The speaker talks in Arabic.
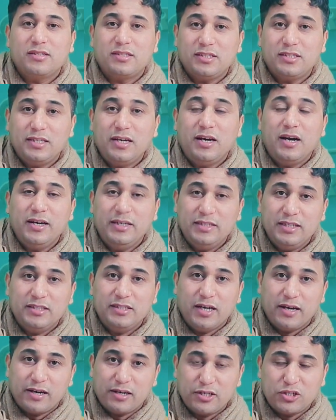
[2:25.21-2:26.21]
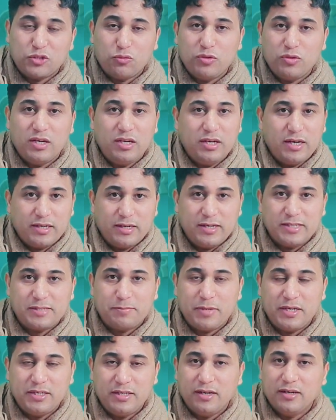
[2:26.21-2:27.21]
السياحه يعني يتحرك شويه لان
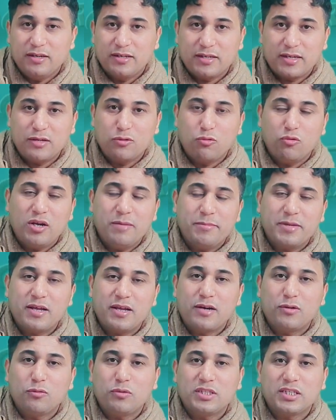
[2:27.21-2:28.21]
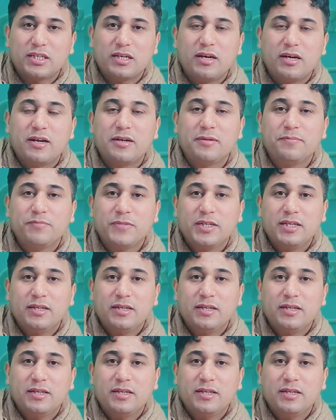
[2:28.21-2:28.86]
اسبانيا كنقولها مرارا وتكرارا